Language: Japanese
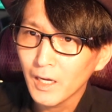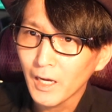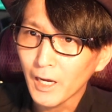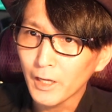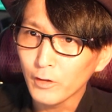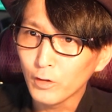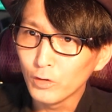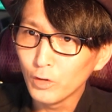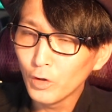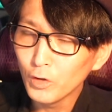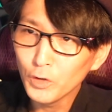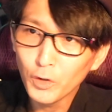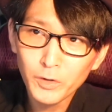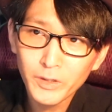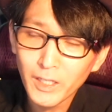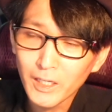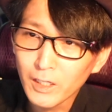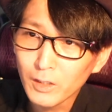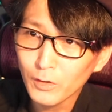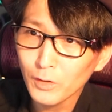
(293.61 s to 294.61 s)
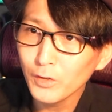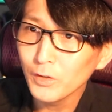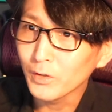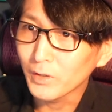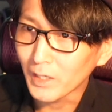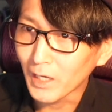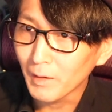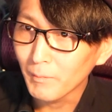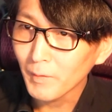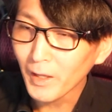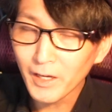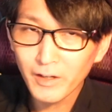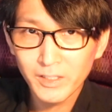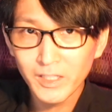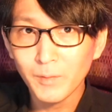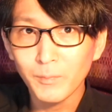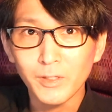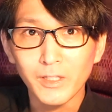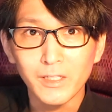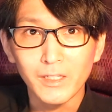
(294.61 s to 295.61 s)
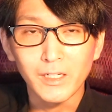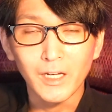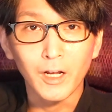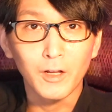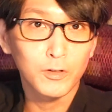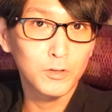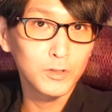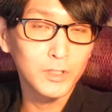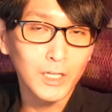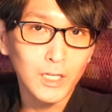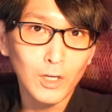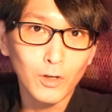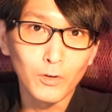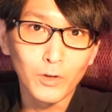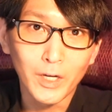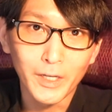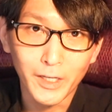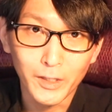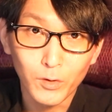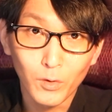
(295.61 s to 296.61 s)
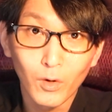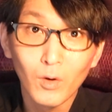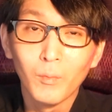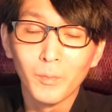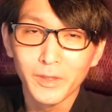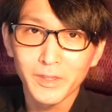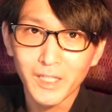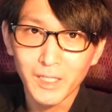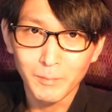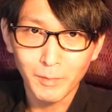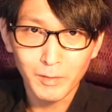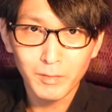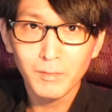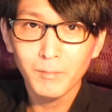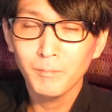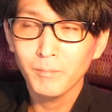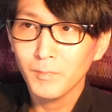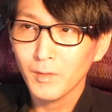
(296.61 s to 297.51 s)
あの、能動的というか、アクティブに学習できるのかなと思っています。